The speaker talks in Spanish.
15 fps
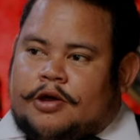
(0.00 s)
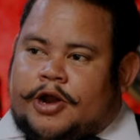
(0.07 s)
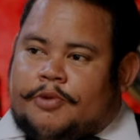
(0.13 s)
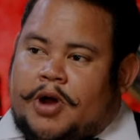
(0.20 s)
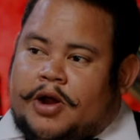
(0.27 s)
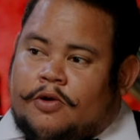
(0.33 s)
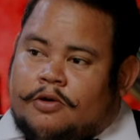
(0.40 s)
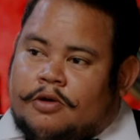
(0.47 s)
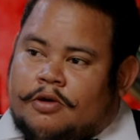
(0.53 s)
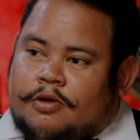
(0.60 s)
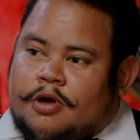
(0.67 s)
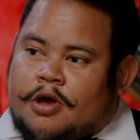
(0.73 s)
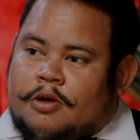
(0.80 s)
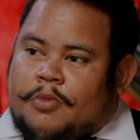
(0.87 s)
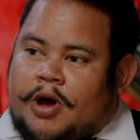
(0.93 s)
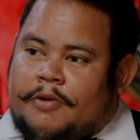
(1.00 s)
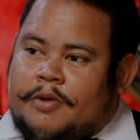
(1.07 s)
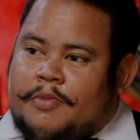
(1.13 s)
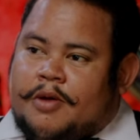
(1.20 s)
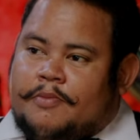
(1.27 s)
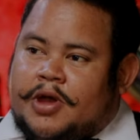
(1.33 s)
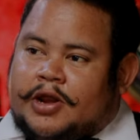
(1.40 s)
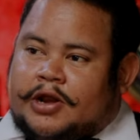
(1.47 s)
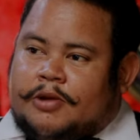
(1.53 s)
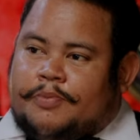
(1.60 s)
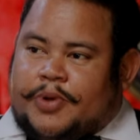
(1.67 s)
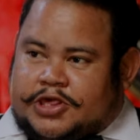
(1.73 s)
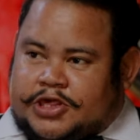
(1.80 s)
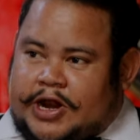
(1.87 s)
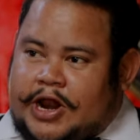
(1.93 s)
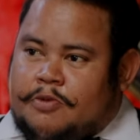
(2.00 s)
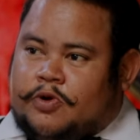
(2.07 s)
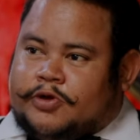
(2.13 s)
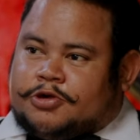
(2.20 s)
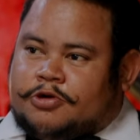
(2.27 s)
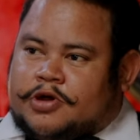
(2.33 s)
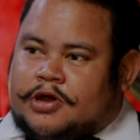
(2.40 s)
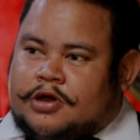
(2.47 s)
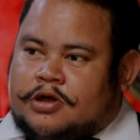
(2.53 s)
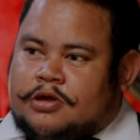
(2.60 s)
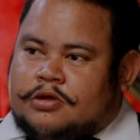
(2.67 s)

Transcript: Hermano, ¿va a ver MMR echarle el bucho o qué?